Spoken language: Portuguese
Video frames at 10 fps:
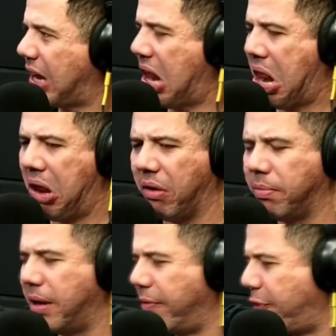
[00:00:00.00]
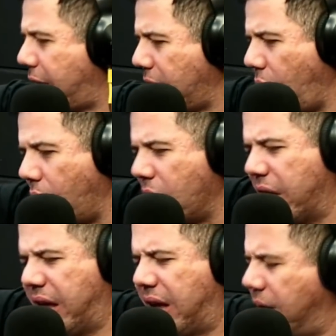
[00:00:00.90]
louco. Mano, falou.
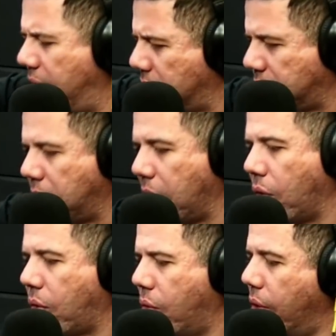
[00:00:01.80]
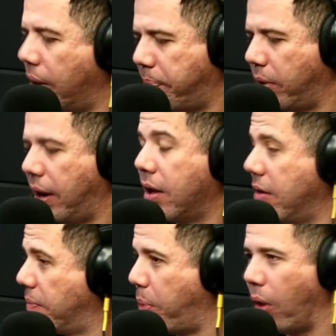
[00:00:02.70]
Igão, foi ah, uma loucura, porra.
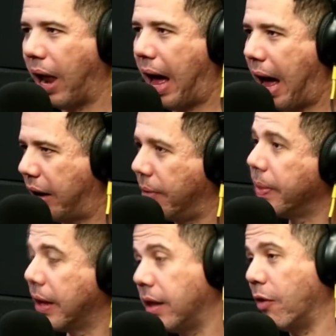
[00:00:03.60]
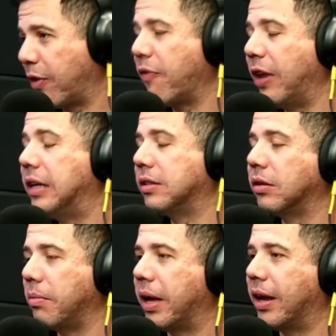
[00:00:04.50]
Polado. Sim. E eu uhum. fiquei felizão
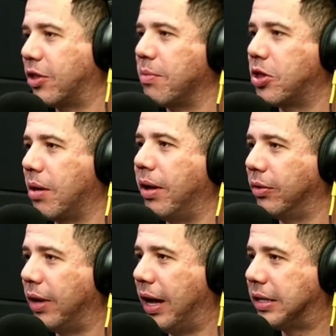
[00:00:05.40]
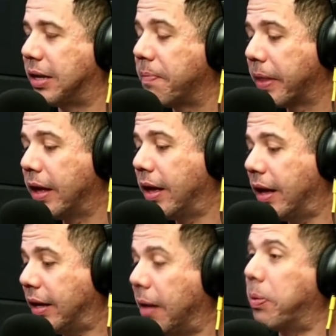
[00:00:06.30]
também que ele tinha me chamado nessa.
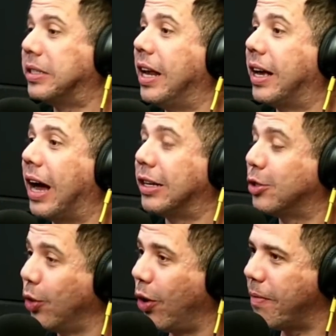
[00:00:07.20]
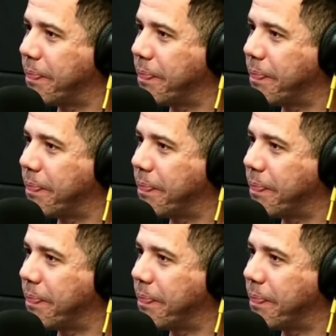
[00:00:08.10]
Depois ele casou.